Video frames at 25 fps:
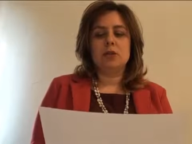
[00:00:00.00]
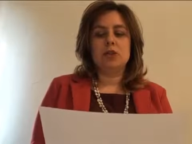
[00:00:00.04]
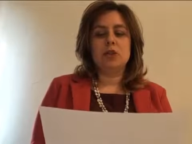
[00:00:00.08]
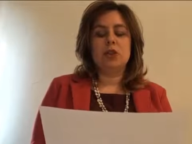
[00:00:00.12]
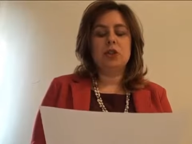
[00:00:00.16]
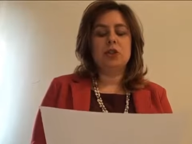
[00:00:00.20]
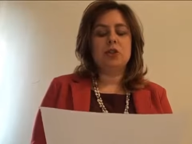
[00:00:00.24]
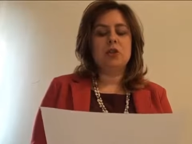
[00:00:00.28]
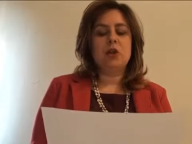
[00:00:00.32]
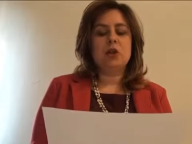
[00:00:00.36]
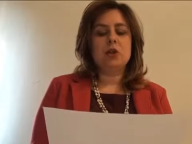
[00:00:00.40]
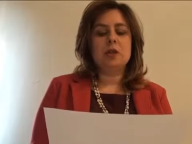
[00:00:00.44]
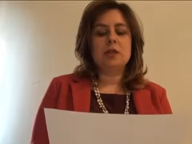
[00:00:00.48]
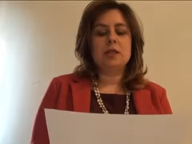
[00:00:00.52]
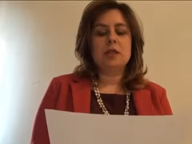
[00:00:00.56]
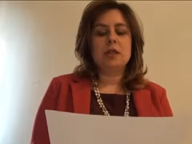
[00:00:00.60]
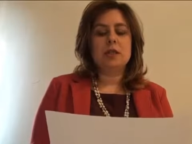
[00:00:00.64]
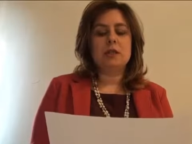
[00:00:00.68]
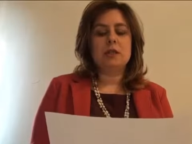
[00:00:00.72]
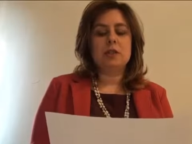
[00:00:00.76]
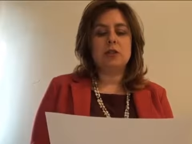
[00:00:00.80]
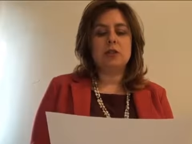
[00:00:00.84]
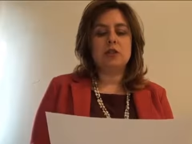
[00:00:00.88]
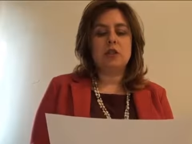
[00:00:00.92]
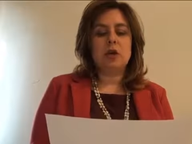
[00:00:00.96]
Ci sono
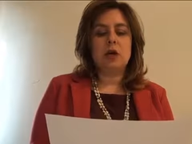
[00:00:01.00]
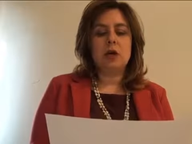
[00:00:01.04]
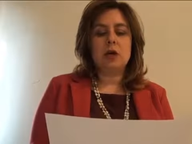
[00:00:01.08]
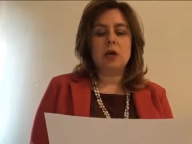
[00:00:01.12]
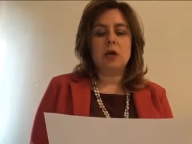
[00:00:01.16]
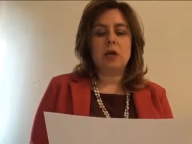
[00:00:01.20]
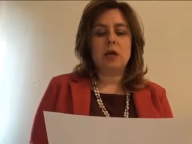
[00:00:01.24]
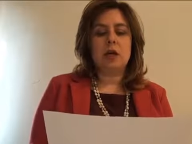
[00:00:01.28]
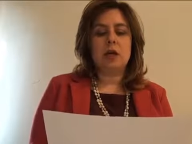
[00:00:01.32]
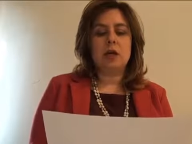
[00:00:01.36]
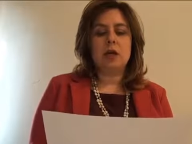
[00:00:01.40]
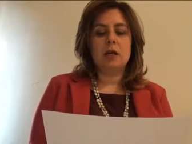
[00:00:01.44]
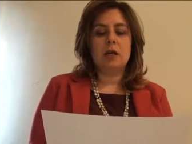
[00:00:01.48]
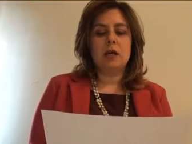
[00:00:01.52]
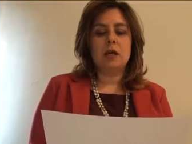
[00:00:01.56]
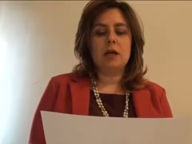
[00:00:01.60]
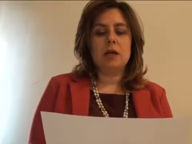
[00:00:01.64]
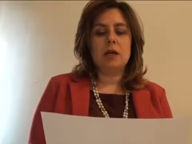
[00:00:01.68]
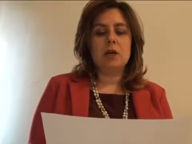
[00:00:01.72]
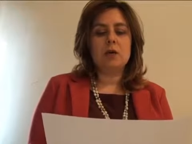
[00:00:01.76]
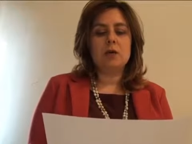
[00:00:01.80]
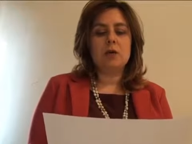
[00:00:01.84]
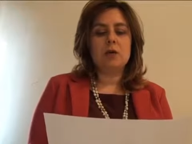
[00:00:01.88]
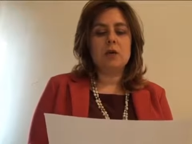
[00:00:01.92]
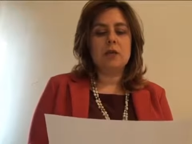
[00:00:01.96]
stati giorni
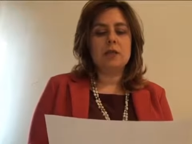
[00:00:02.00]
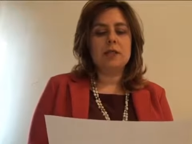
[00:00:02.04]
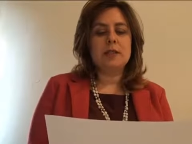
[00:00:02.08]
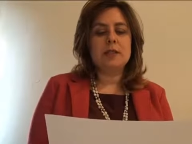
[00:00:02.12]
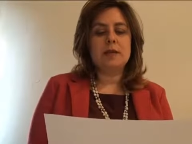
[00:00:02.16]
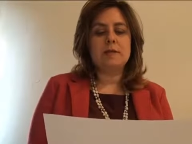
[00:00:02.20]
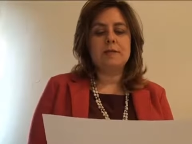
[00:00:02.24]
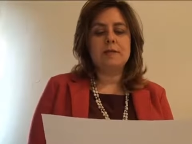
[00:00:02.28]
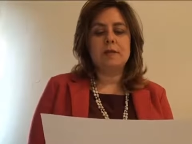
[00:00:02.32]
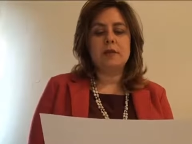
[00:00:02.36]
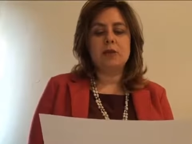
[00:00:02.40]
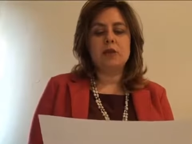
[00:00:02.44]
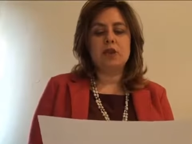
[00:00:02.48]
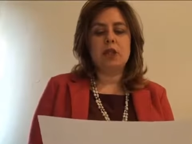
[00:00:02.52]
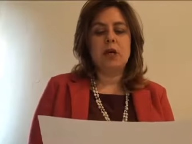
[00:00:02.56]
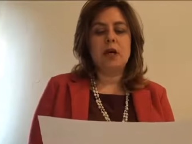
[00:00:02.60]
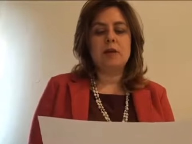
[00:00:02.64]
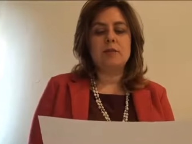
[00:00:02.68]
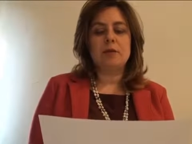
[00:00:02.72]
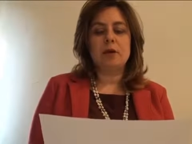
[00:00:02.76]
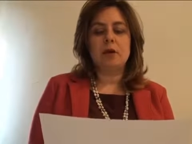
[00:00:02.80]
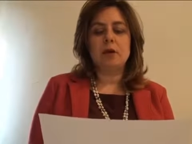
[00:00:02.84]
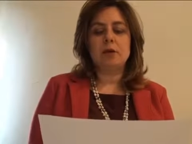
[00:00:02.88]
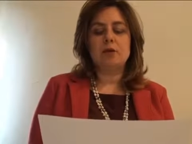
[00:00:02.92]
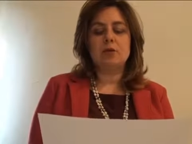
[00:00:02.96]
che alcuni si
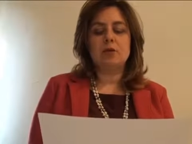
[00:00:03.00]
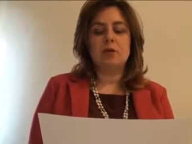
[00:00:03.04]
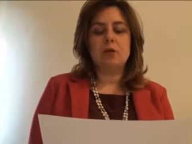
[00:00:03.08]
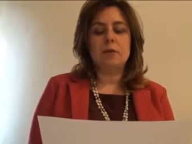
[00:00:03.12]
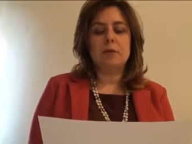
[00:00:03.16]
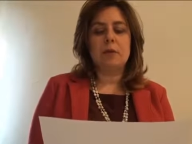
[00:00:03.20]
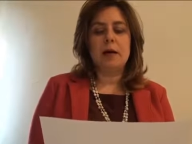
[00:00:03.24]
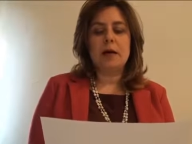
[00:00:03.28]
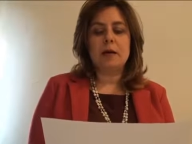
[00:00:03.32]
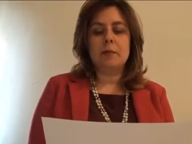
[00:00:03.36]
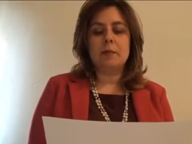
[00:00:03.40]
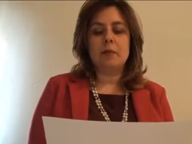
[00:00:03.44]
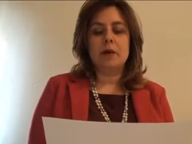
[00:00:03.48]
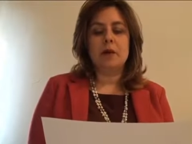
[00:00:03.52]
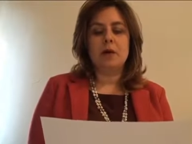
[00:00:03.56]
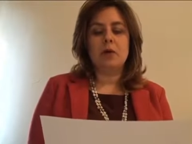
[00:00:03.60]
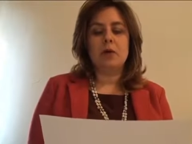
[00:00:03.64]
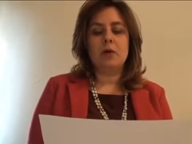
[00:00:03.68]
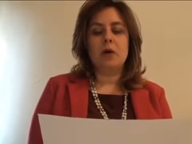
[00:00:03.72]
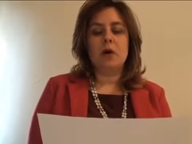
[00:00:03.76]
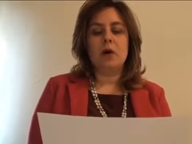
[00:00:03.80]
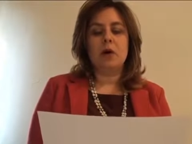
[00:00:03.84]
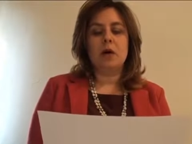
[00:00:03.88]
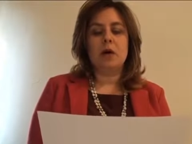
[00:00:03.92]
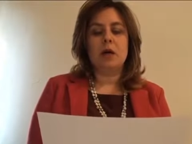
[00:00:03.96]
affacciavano a turbarmi
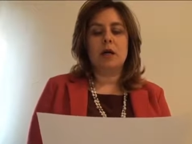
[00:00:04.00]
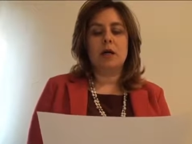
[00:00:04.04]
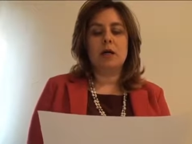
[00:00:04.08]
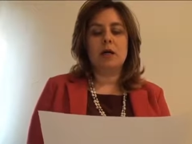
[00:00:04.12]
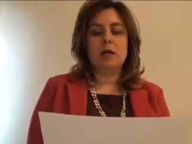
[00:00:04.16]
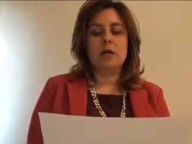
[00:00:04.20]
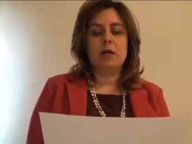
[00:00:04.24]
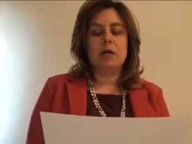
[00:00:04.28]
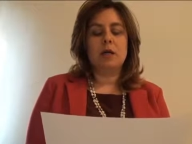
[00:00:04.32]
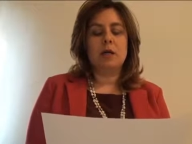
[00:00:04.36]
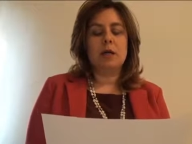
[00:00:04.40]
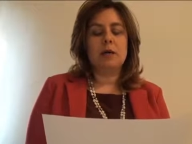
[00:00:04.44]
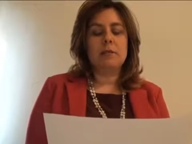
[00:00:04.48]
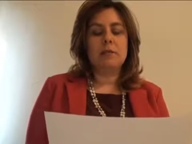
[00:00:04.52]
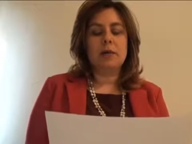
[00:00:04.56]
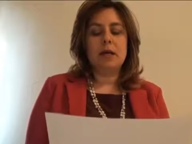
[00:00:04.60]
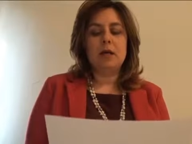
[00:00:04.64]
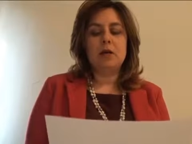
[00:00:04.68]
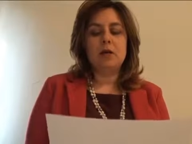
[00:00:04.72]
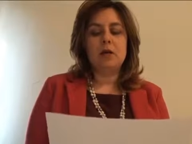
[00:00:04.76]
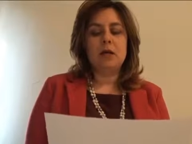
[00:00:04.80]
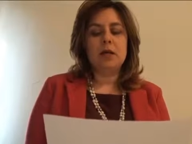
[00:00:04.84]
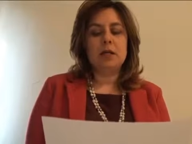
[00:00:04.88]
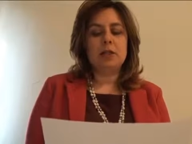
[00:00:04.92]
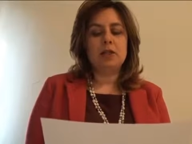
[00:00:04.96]
il cuore, ma
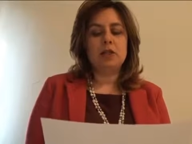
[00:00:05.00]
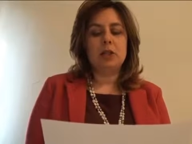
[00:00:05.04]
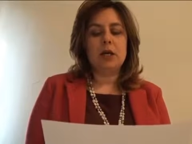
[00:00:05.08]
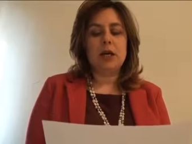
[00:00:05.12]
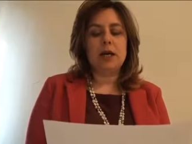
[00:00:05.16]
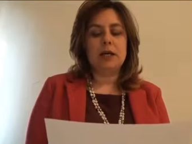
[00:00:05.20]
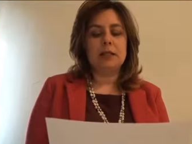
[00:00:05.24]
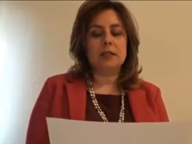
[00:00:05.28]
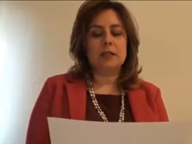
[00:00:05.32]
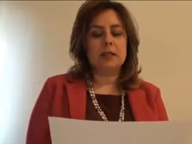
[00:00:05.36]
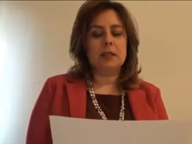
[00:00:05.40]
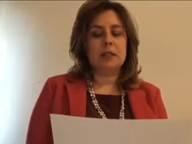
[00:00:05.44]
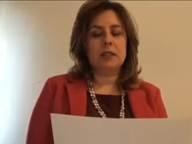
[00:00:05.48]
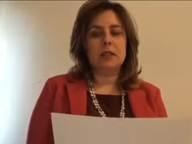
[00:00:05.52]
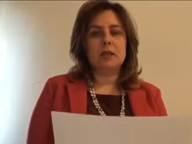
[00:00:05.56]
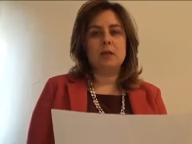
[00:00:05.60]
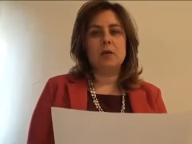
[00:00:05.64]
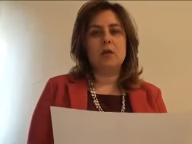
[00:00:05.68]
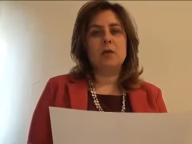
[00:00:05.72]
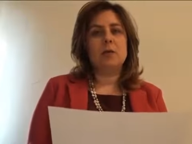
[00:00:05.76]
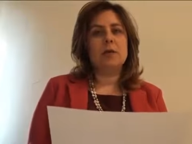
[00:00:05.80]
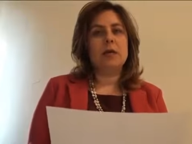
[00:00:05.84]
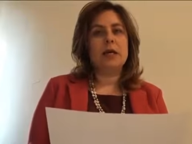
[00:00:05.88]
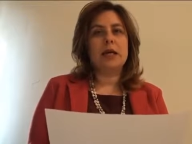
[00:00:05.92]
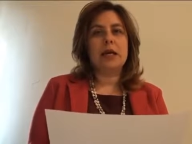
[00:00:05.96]
li ho cacciati
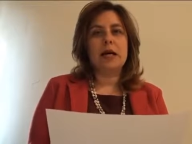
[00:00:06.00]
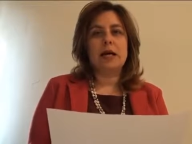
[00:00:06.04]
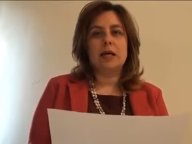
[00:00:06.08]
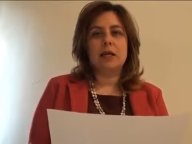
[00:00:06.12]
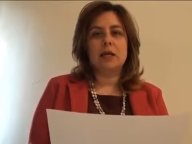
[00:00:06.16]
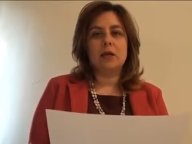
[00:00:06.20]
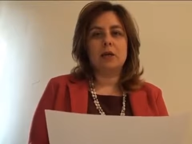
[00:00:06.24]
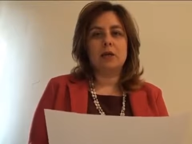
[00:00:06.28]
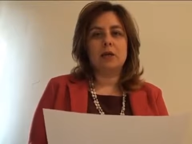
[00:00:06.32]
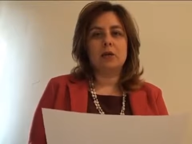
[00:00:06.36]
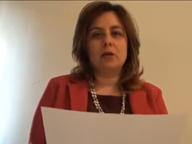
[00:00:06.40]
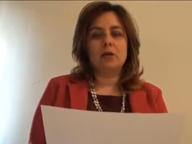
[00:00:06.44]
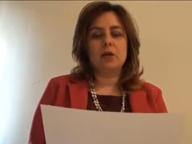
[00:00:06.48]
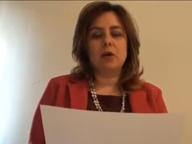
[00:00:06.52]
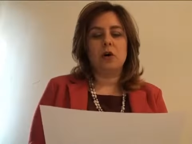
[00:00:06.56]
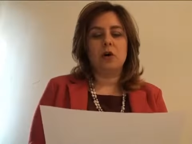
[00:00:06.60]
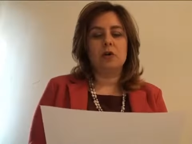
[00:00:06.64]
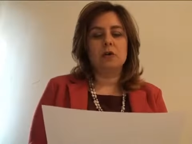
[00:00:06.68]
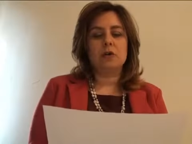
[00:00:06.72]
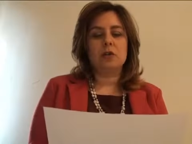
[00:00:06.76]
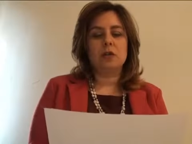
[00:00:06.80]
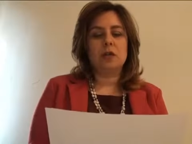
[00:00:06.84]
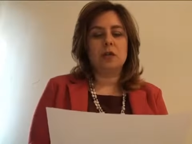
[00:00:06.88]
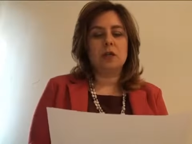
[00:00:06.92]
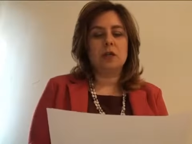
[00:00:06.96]
come cani
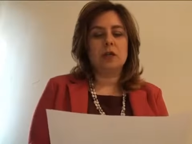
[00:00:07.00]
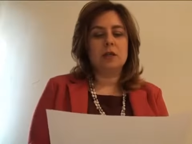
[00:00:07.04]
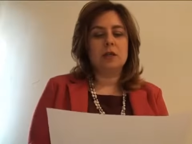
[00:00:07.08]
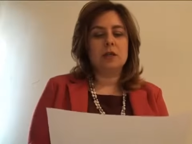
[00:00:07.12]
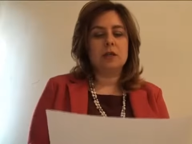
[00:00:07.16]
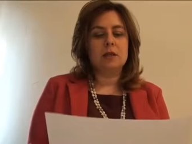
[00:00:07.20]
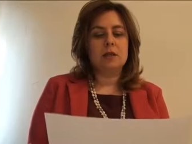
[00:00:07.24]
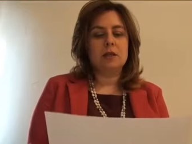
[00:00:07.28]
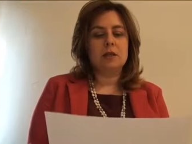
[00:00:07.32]
rognosi.